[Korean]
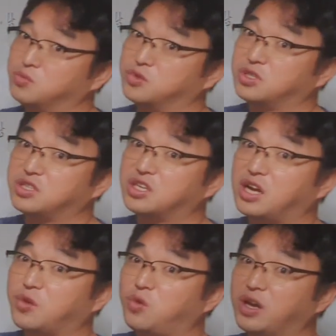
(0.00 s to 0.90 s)
너무
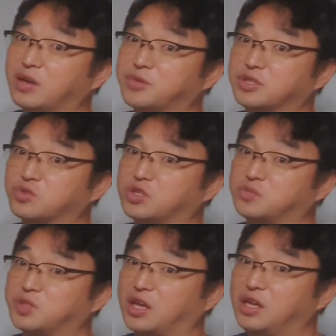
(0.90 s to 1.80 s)
급격하게 올라가 버리는
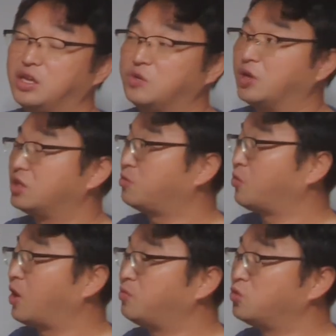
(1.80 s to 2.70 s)
소리입니다.
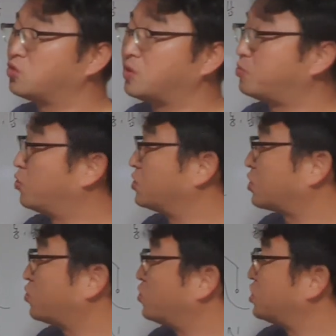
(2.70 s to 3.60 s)
왜냐하면 외부 온도만 보고
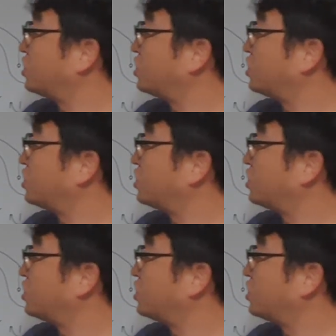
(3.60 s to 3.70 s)
작동을